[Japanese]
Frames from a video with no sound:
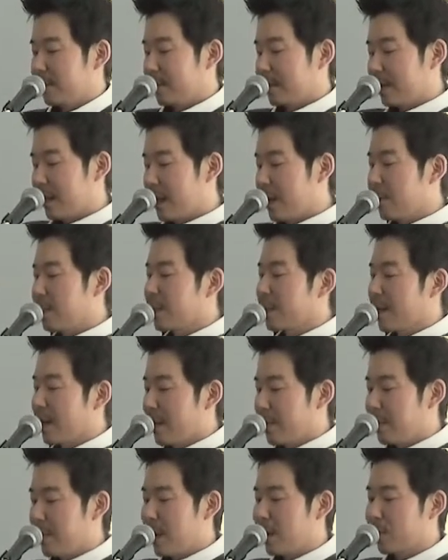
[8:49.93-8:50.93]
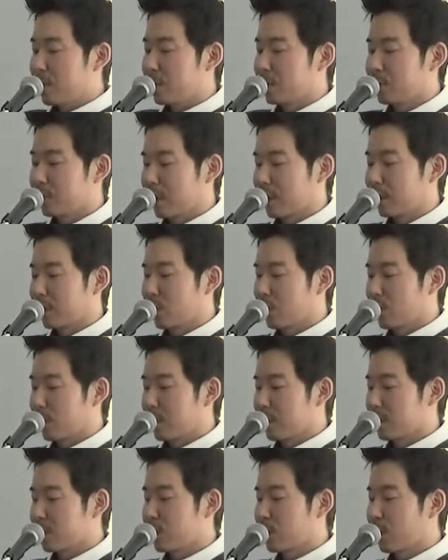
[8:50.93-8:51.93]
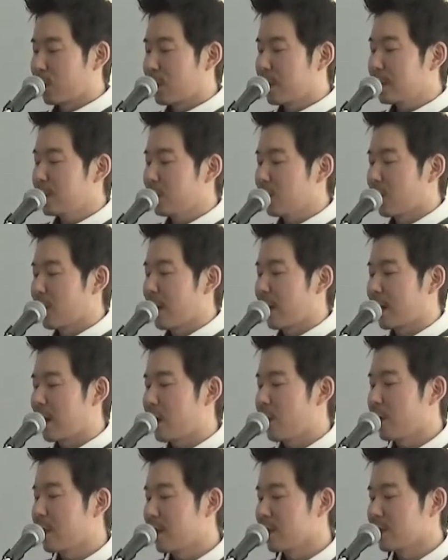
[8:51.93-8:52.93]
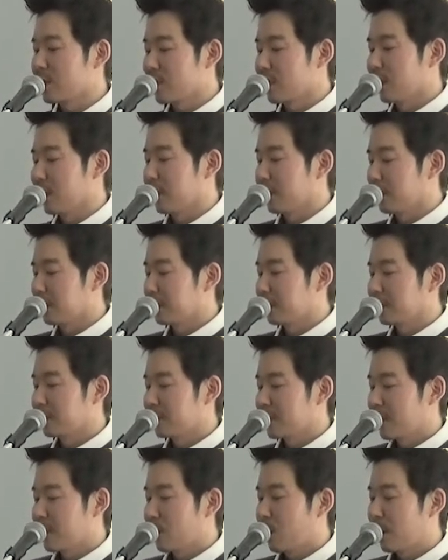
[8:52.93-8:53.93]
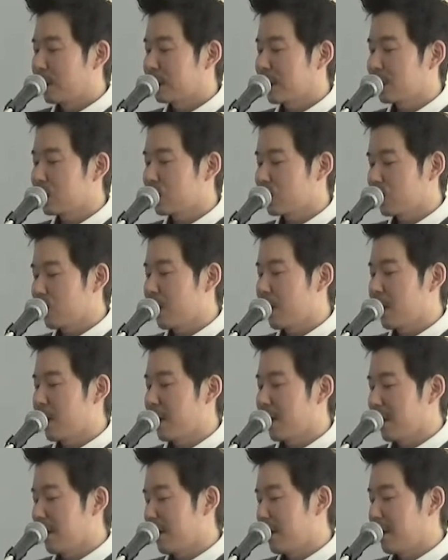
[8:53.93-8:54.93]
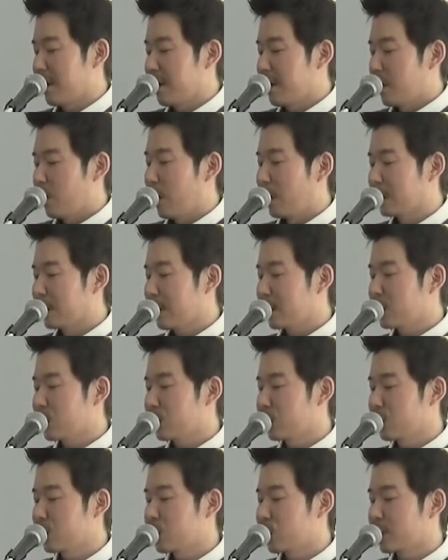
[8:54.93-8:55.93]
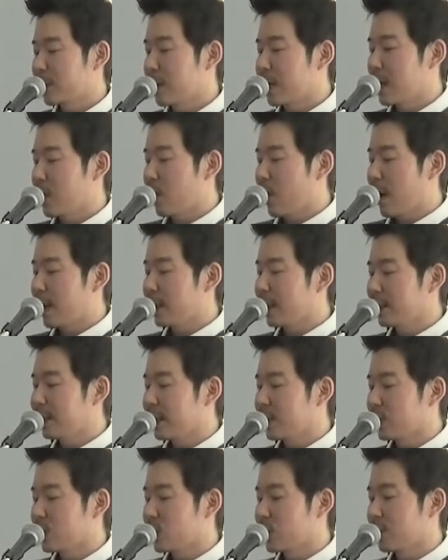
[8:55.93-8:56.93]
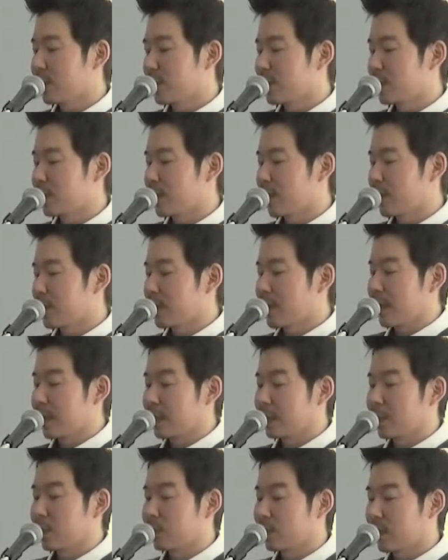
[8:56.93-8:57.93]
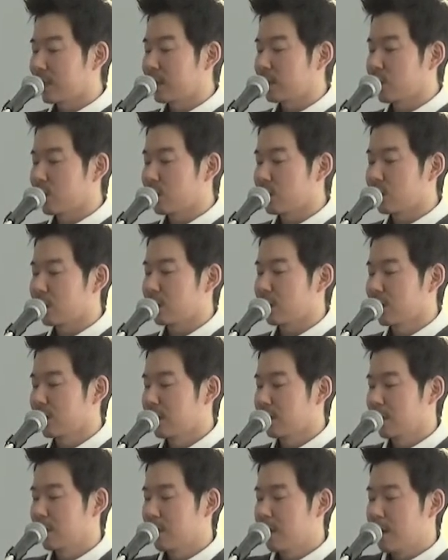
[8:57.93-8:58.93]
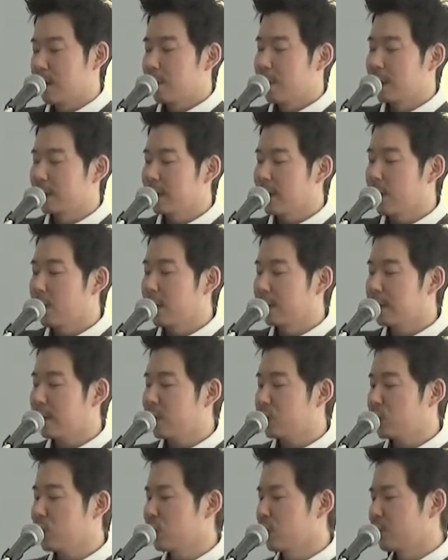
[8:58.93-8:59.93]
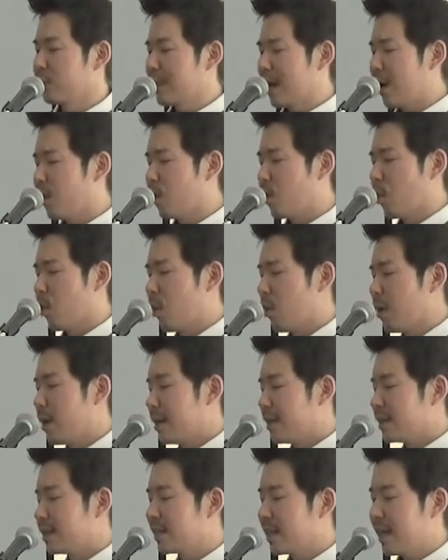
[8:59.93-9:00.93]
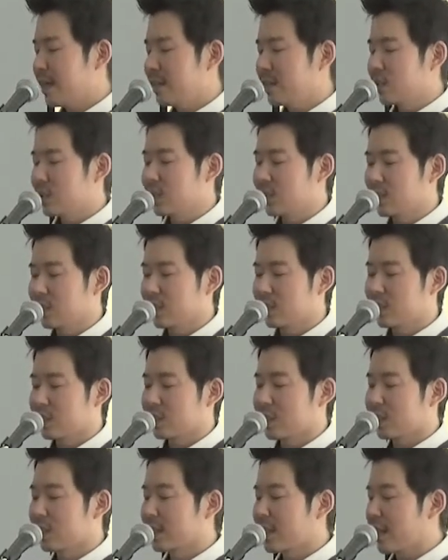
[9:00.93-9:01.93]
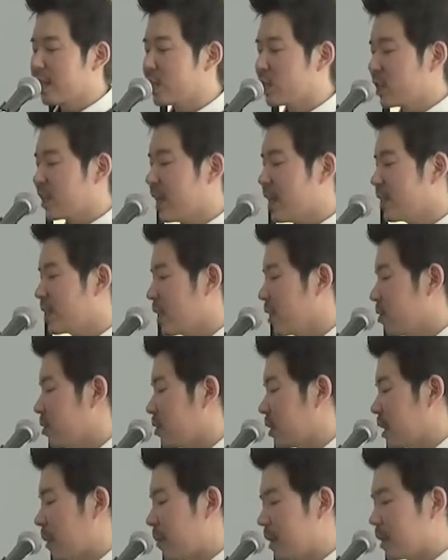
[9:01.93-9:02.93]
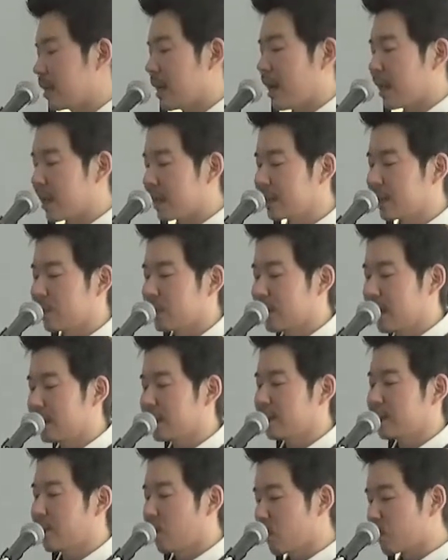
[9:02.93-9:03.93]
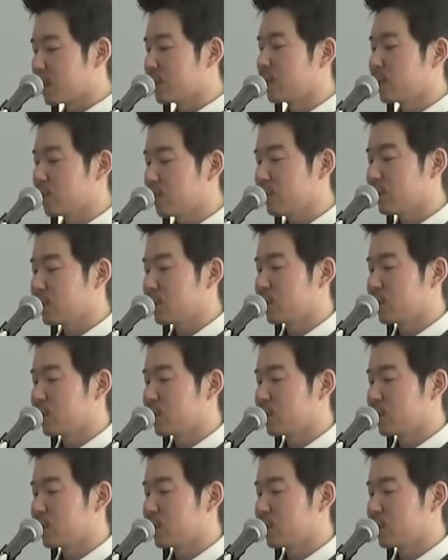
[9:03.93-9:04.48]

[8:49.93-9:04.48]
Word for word: 神がパロに向かってこう言います。それにもかかわらず、私は私の力をあなたに示すためにあなたを立てておく、また私の名を全地に告げ知らせるためにあなたを立てておくっていうふうに